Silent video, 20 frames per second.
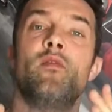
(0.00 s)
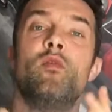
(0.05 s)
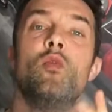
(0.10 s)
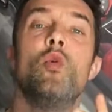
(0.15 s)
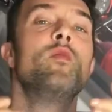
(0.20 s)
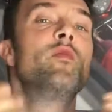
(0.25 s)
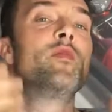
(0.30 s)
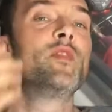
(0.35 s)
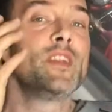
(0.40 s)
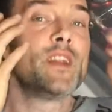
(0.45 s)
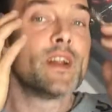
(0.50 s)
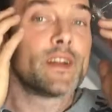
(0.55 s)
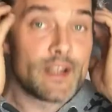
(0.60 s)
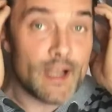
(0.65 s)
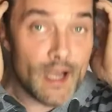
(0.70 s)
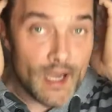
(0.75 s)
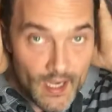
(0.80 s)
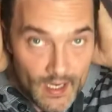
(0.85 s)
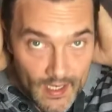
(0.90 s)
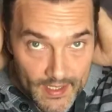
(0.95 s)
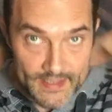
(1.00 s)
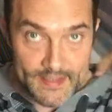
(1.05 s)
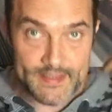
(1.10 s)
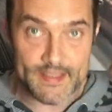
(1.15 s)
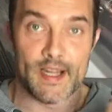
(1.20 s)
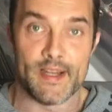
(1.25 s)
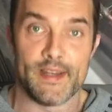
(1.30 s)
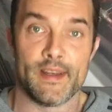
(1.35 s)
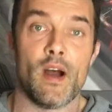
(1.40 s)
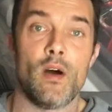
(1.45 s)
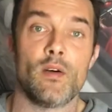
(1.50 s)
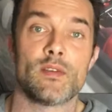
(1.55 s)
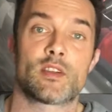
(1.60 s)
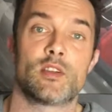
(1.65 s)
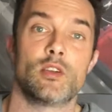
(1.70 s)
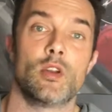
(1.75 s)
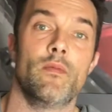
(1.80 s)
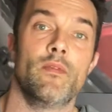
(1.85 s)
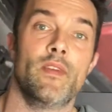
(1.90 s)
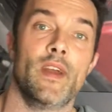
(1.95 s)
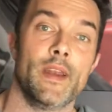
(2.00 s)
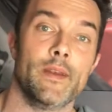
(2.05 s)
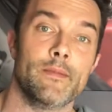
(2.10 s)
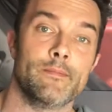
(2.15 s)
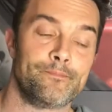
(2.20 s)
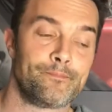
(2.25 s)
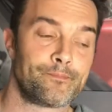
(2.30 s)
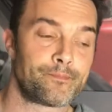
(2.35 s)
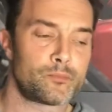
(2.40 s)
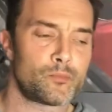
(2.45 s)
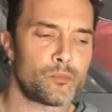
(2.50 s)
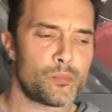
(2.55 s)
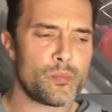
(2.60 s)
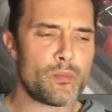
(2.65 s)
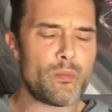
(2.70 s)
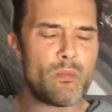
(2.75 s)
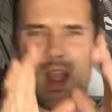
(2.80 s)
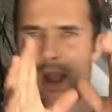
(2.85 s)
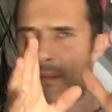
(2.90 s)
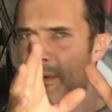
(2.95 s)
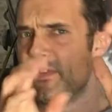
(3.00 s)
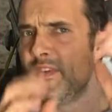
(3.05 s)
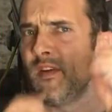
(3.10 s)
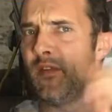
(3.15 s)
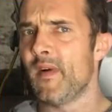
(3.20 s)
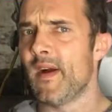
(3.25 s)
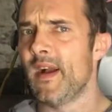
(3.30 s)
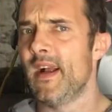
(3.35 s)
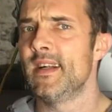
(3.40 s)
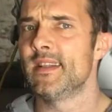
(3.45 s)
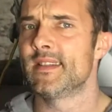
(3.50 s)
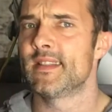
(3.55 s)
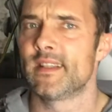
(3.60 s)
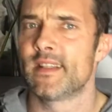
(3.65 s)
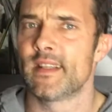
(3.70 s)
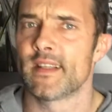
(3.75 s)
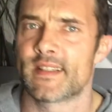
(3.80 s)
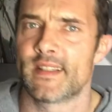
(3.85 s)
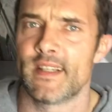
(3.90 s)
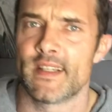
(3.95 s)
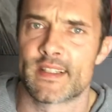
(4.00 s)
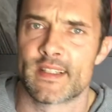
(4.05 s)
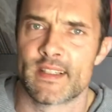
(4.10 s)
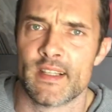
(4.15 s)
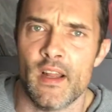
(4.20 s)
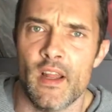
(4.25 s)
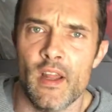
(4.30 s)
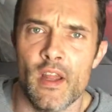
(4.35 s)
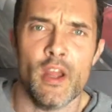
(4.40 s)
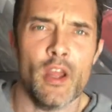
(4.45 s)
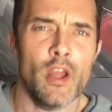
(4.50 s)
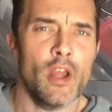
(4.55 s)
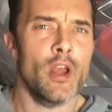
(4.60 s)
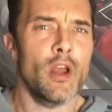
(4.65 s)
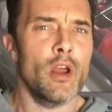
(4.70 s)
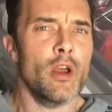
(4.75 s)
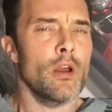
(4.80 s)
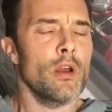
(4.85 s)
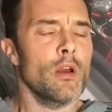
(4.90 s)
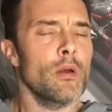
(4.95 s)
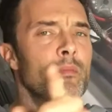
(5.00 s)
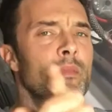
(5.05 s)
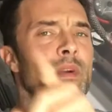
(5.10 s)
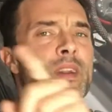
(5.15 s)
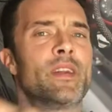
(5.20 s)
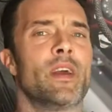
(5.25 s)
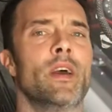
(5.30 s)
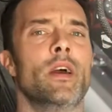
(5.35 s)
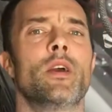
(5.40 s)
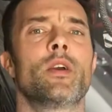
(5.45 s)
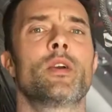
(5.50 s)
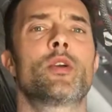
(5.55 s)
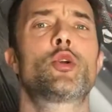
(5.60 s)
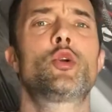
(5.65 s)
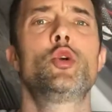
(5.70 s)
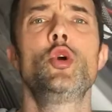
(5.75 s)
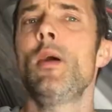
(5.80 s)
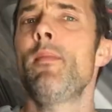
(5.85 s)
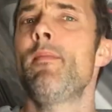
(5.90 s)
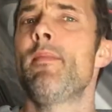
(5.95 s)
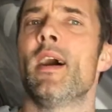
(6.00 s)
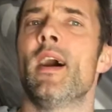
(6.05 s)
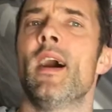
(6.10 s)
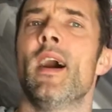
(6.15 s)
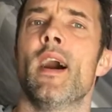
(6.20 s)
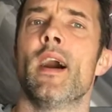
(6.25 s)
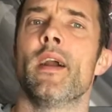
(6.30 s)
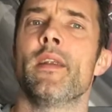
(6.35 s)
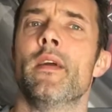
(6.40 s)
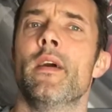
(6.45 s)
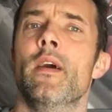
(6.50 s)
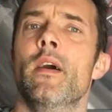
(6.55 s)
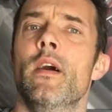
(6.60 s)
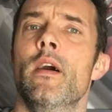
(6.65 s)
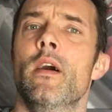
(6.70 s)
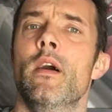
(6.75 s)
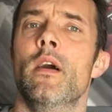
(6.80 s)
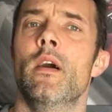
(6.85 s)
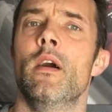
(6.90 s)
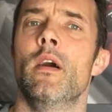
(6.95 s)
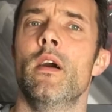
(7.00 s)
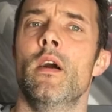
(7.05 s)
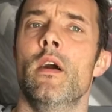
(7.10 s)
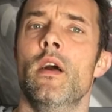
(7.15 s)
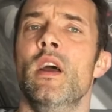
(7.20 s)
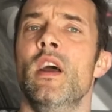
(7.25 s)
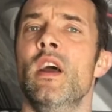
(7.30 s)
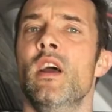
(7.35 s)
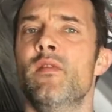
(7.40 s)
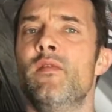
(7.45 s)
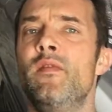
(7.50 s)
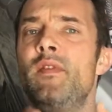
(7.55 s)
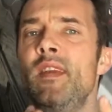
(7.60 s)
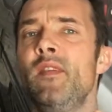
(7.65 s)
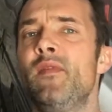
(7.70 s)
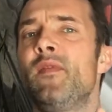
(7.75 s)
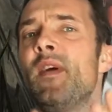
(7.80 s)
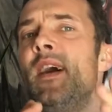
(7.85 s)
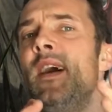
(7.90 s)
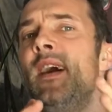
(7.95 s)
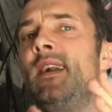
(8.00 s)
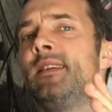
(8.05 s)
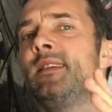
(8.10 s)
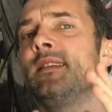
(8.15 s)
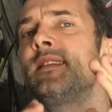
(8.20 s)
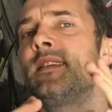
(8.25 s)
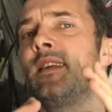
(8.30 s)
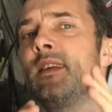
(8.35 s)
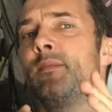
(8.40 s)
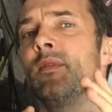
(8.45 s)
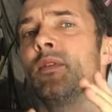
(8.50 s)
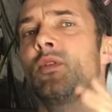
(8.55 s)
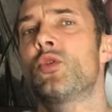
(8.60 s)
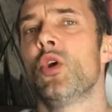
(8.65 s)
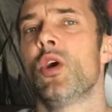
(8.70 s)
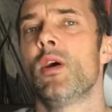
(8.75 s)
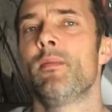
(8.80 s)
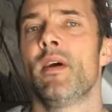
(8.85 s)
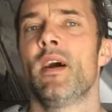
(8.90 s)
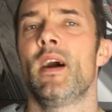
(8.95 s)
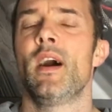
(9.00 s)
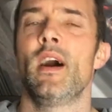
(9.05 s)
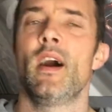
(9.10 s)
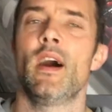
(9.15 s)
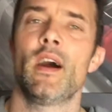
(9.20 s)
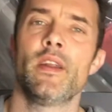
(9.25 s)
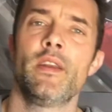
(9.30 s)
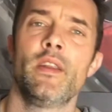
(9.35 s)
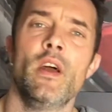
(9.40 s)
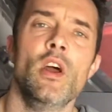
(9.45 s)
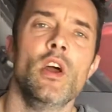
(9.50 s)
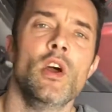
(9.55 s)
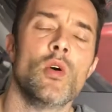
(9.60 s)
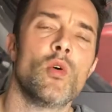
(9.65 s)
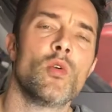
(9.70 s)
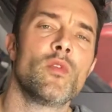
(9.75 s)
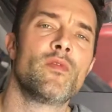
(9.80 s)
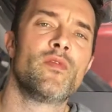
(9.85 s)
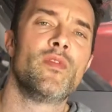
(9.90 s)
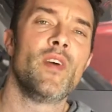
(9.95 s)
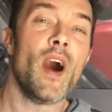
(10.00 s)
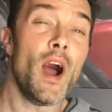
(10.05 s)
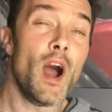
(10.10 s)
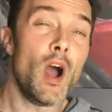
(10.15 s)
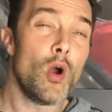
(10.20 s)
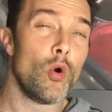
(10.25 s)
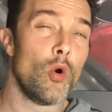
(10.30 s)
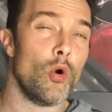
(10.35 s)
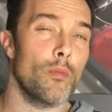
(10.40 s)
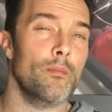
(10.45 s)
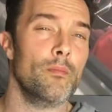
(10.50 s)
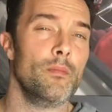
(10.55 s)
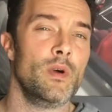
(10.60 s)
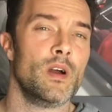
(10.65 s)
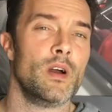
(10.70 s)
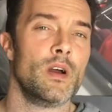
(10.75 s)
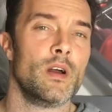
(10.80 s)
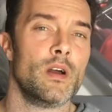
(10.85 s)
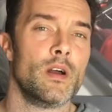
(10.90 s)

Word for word: wo wieder die Haare an den Seiten rausgenommen werden. Aber wie verhält sich das jetzt mit Körperhaaren? Wie verhält es sich mit Körperhaaren und warum